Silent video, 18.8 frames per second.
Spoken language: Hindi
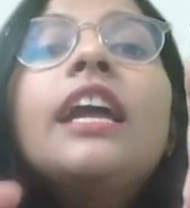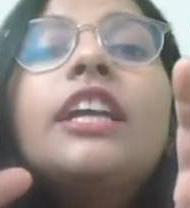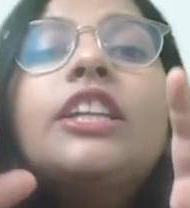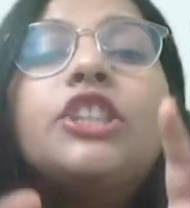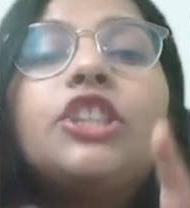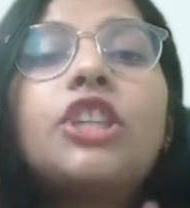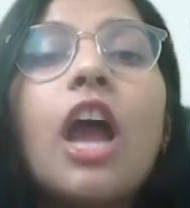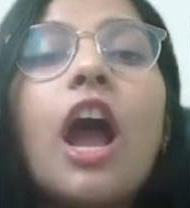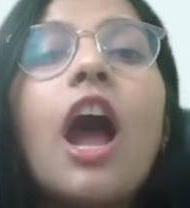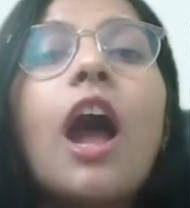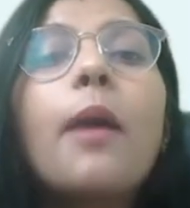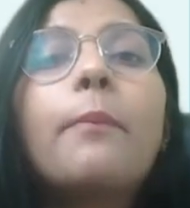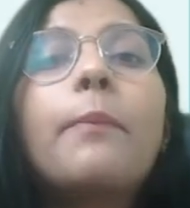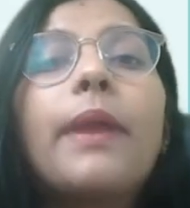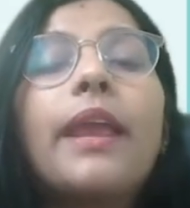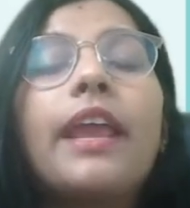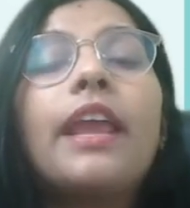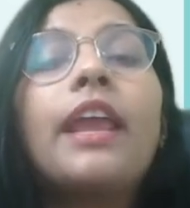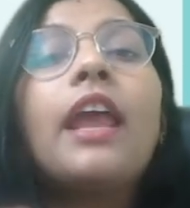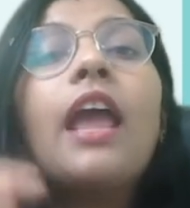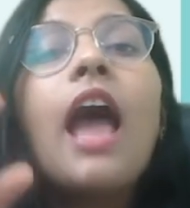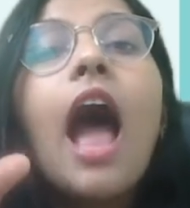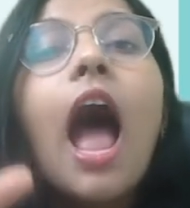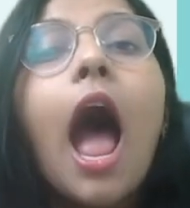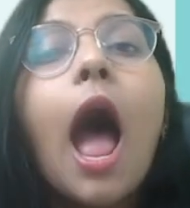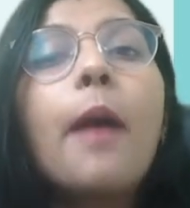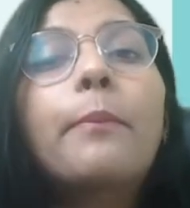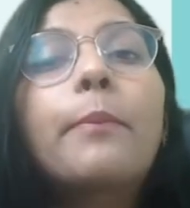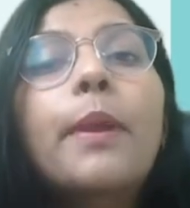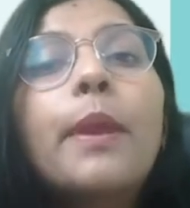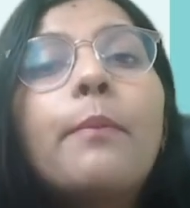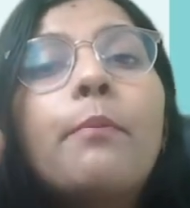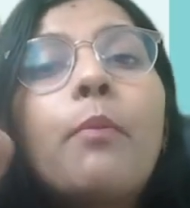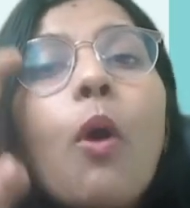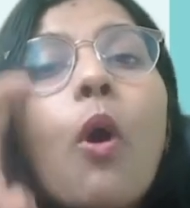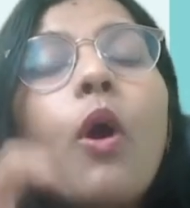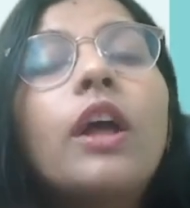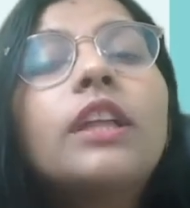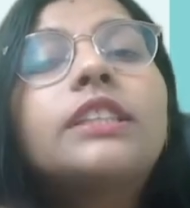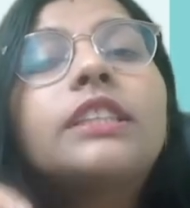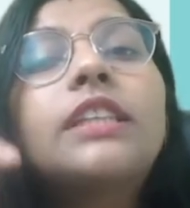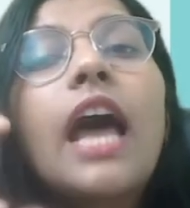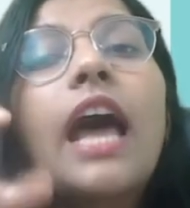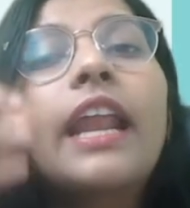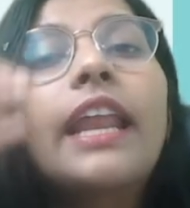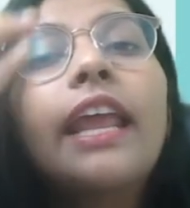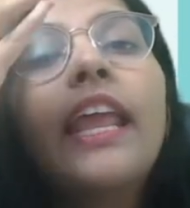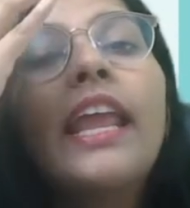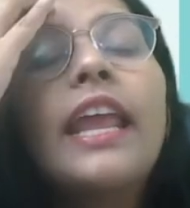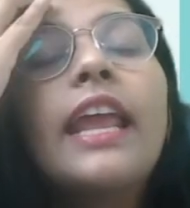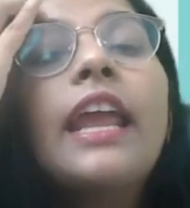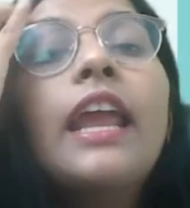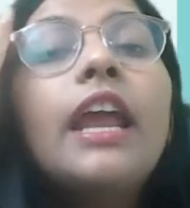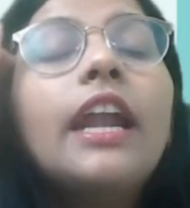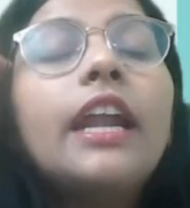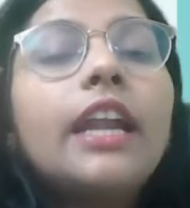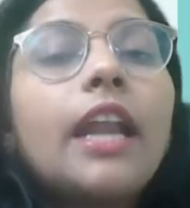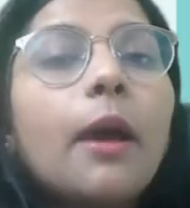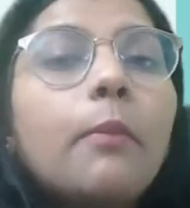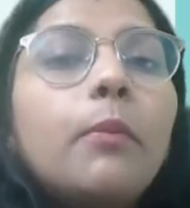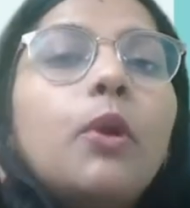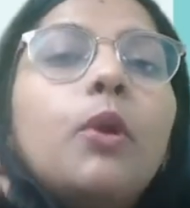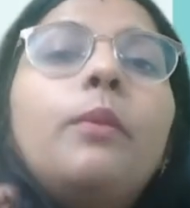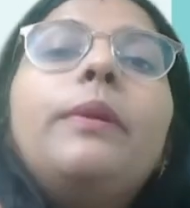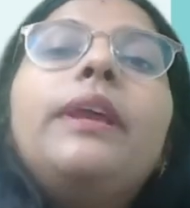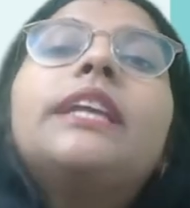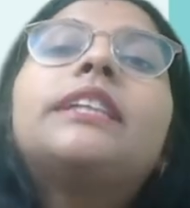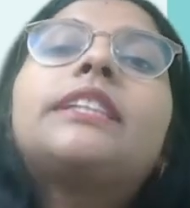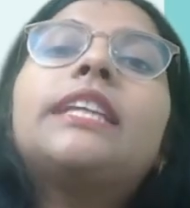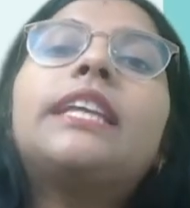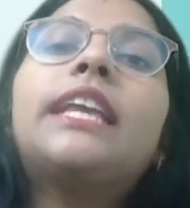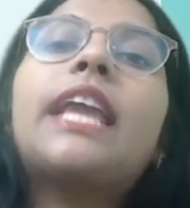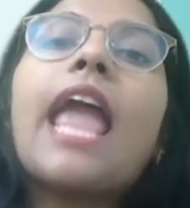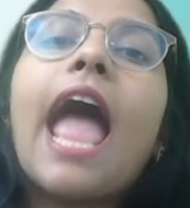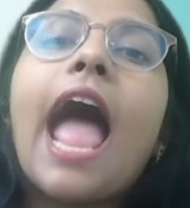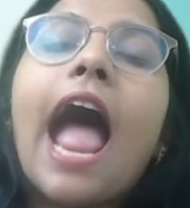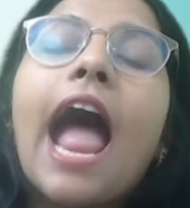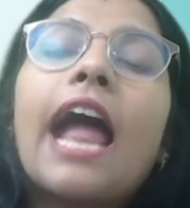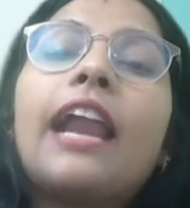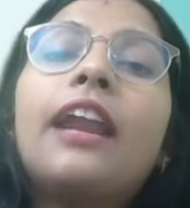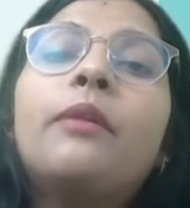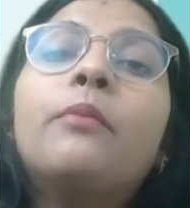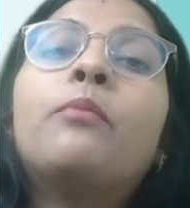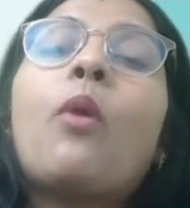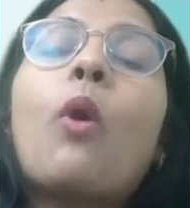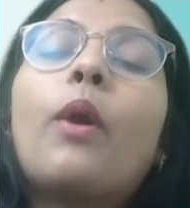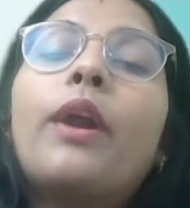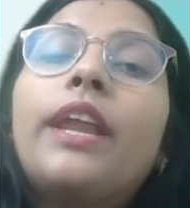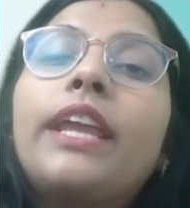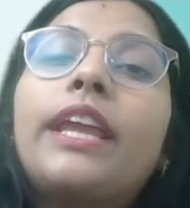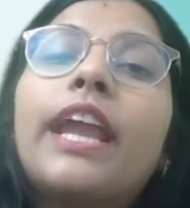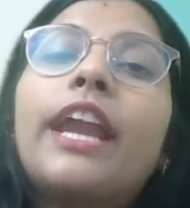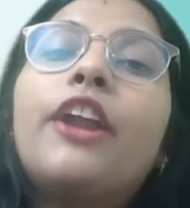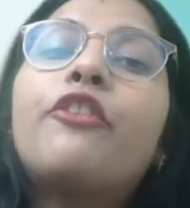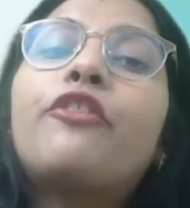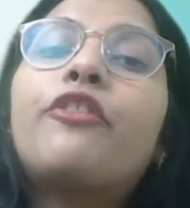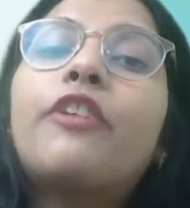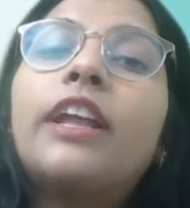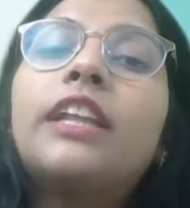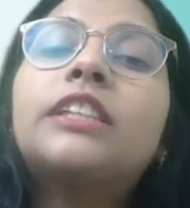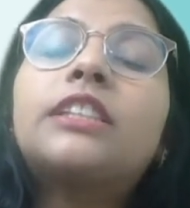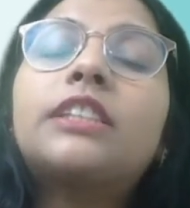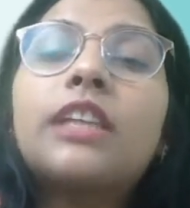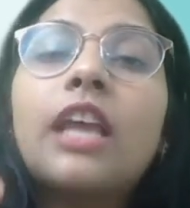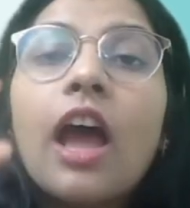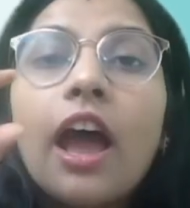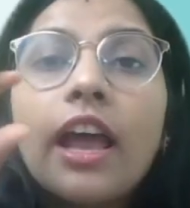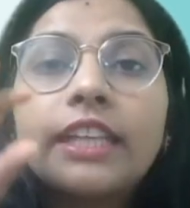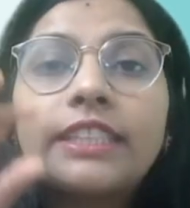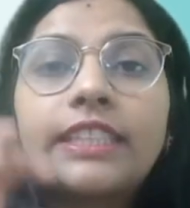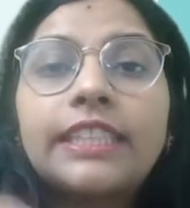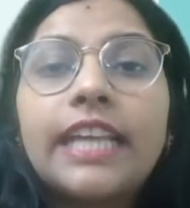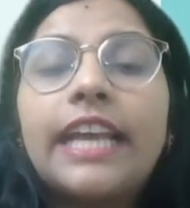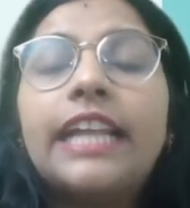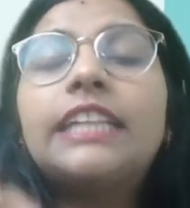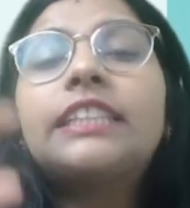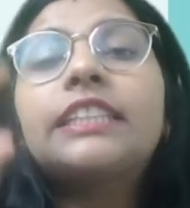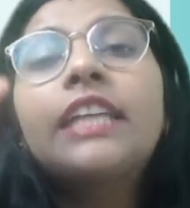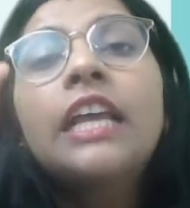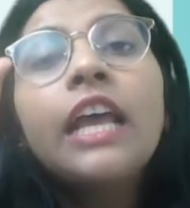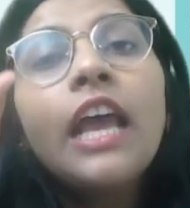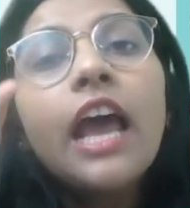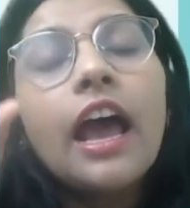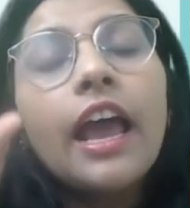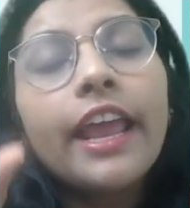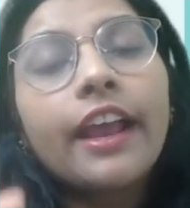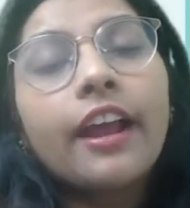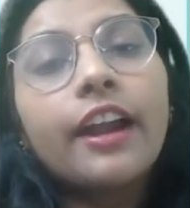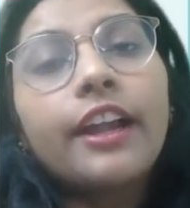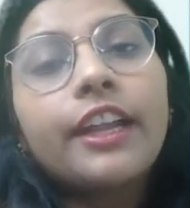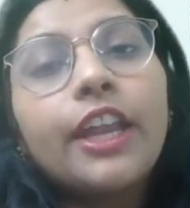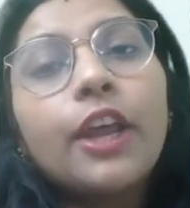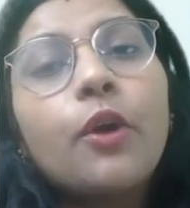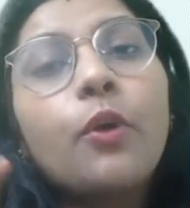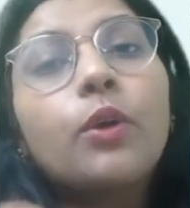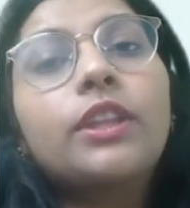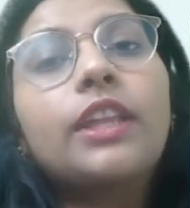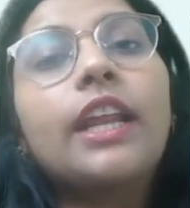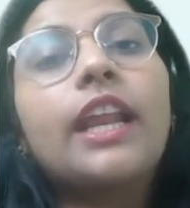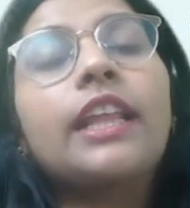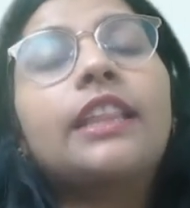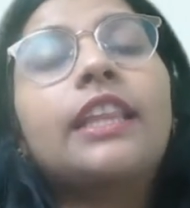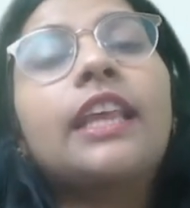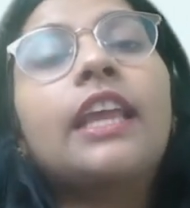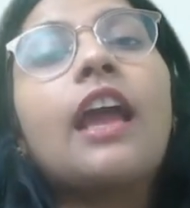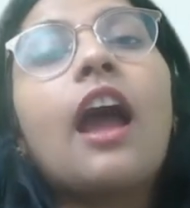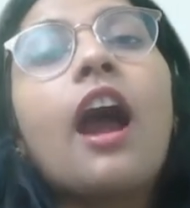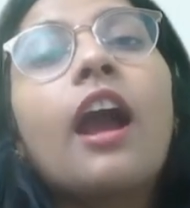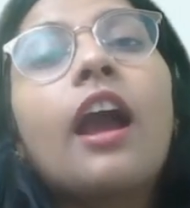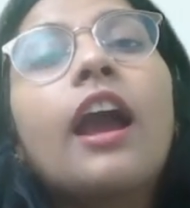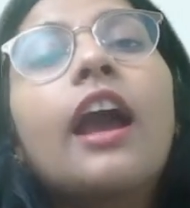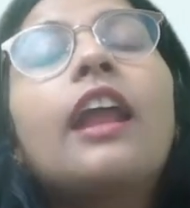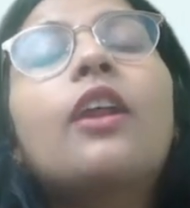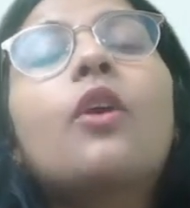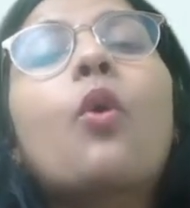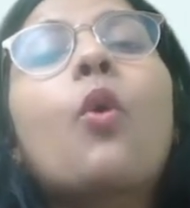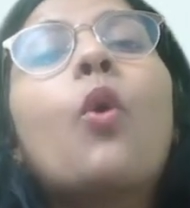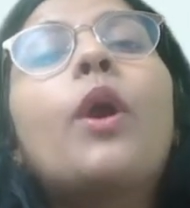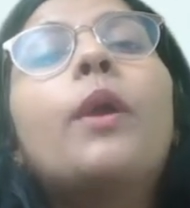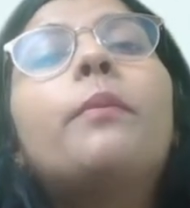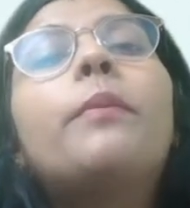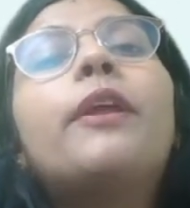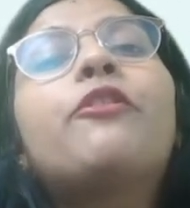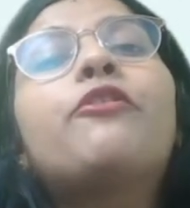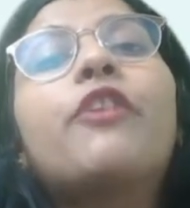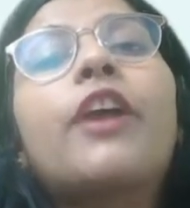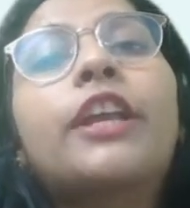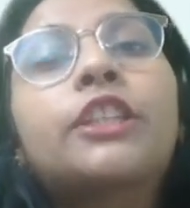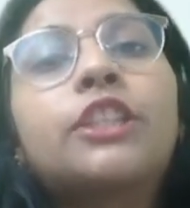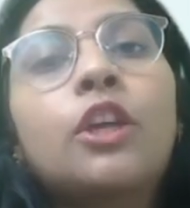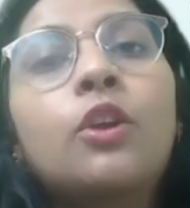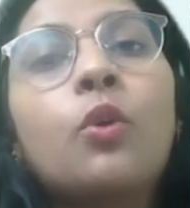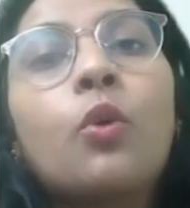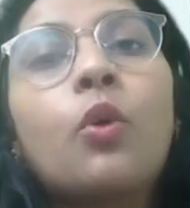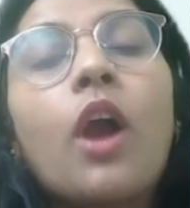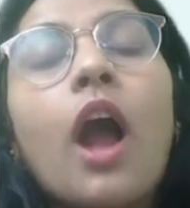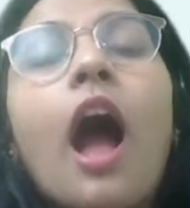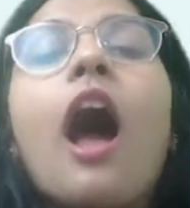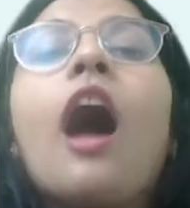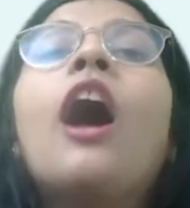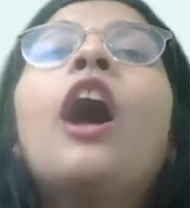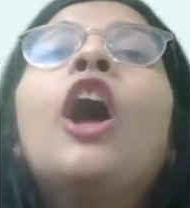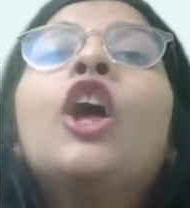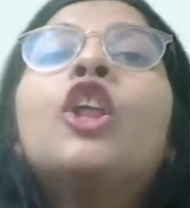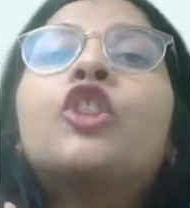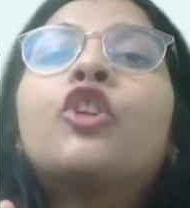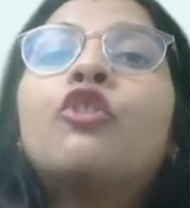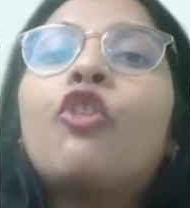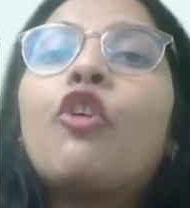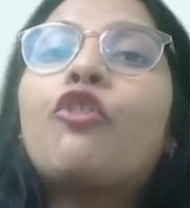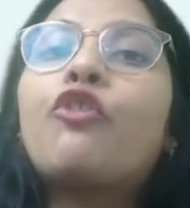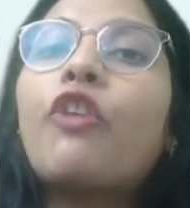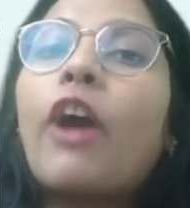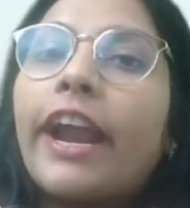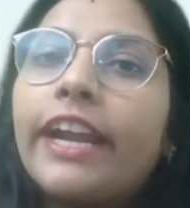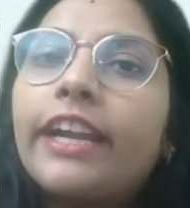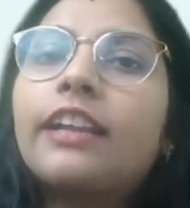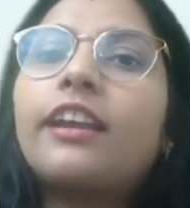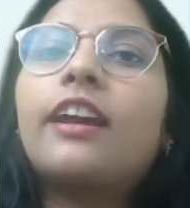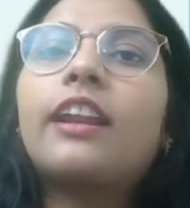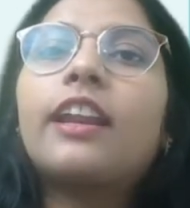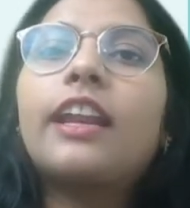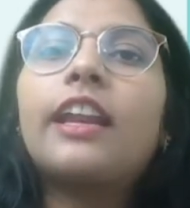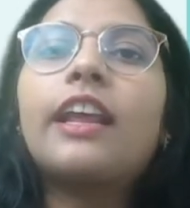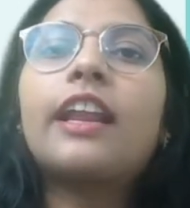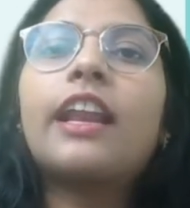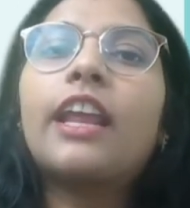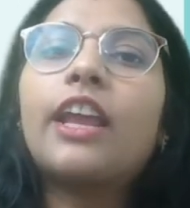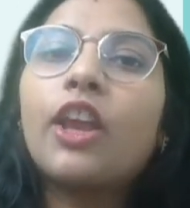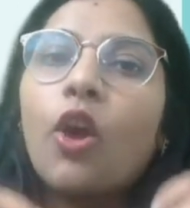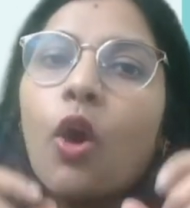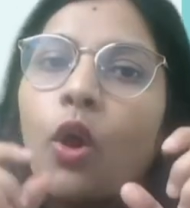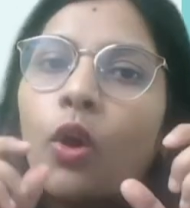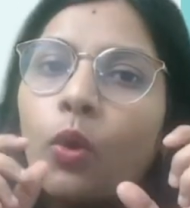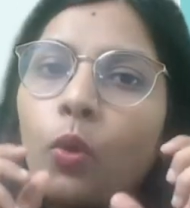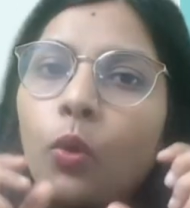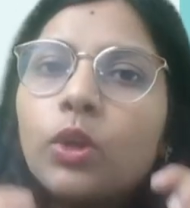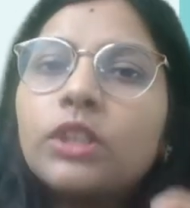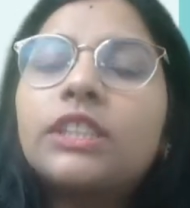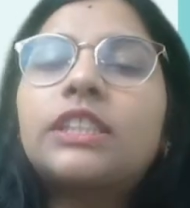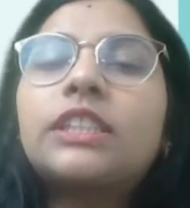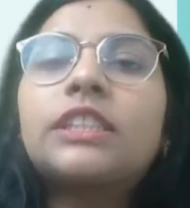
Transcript: जहाँ पे आपके बहुत सारे डब्ल्यू बी सी एंड बॉडी के डिफेंस सेल्स इकट्ठे होते रहते हैं अगर कोई भी इन्फेक्शन होगा तो वो फाइट करने निकलेंगे और उस